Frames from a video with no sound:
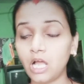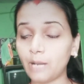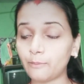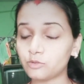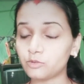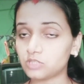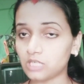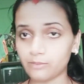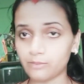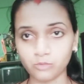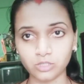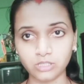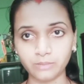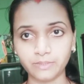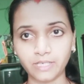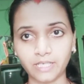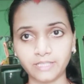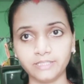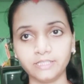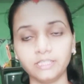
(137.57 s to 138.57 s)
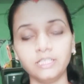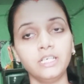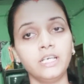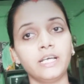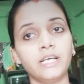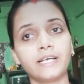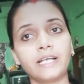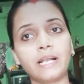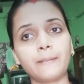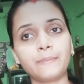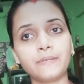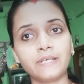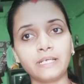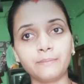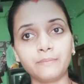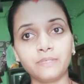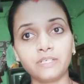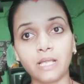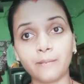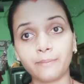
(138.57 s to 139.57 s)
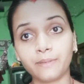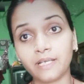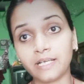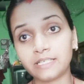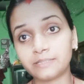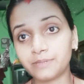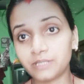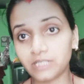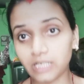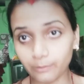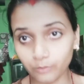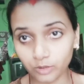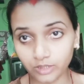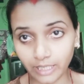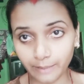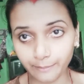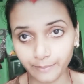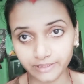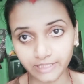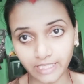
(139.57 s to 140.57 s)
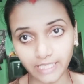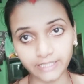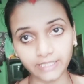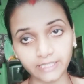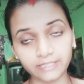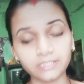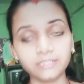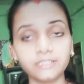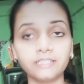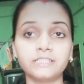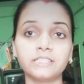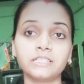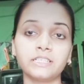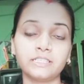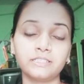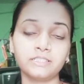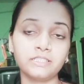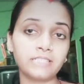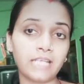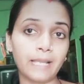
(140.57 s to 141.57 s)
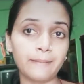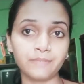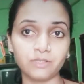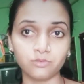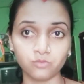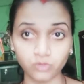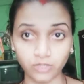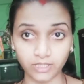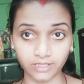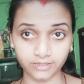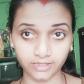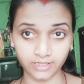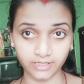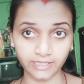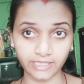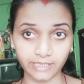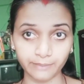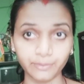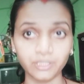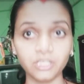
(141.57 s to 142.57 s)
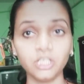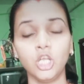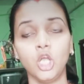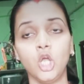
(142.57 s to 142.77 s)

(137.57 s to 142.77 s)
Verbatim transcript: आप उस काम को निपटाइए अगर आपके घर में आपके हस्बैंड का आपको टाइम पता है कितनी देर तक इतने टाइम तक वो रहते हैं घर में